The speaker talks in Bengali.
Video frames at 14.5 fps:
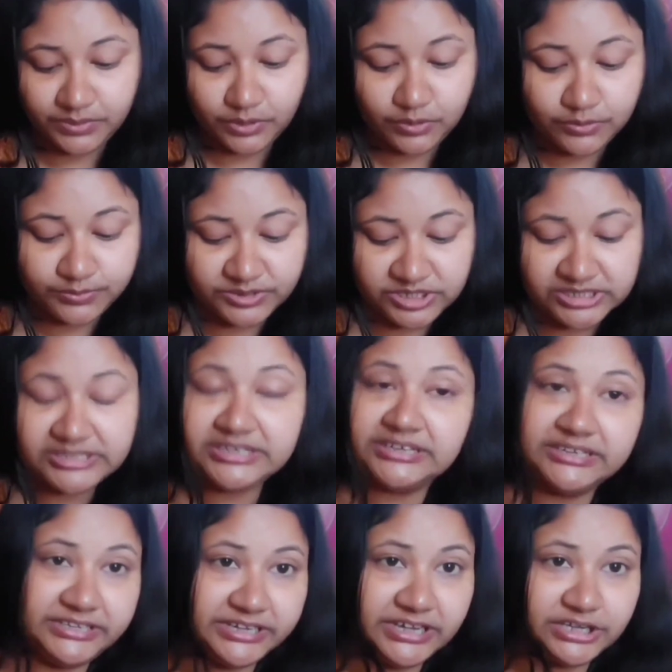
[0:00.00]
খুব শিগগিরই
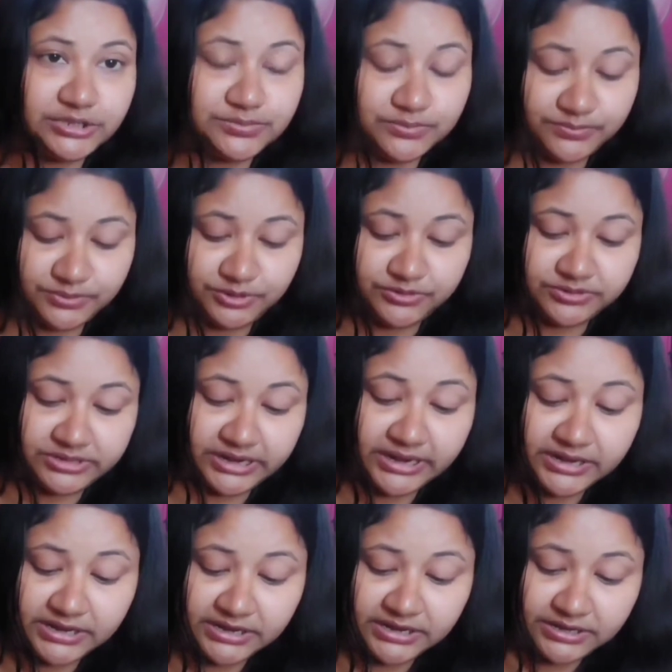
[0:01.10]
নিয়ে আসবো ভিডিওটা
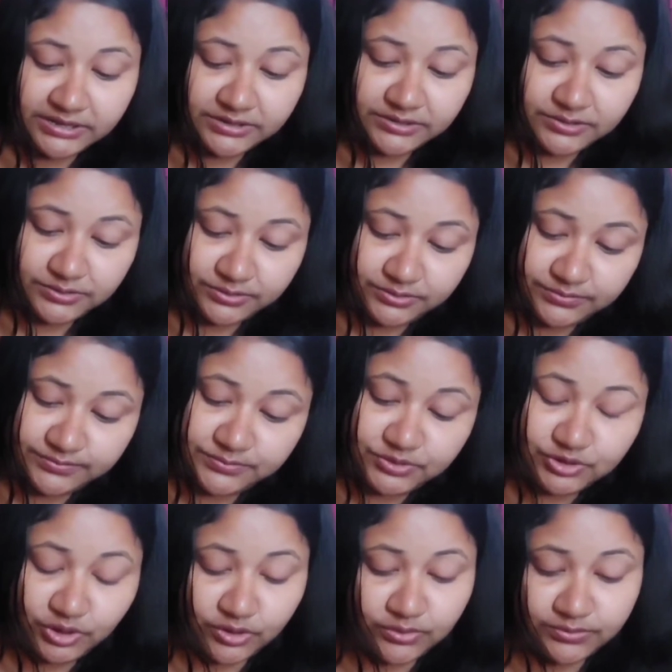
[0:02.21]
তো
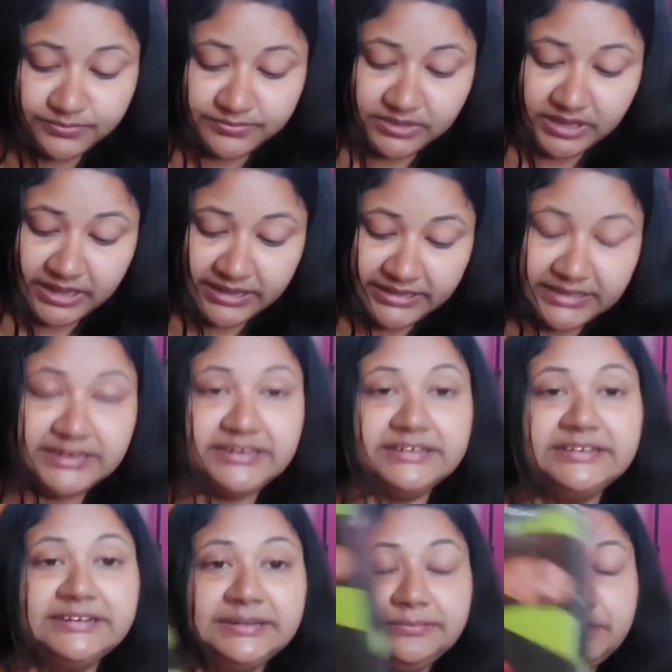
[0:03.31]
চলো যে এটা
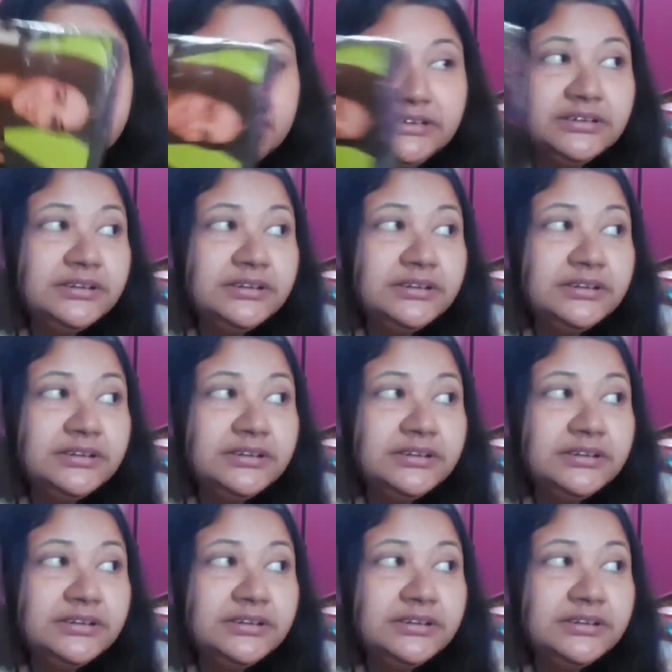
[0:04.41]
ক্রিম্পিং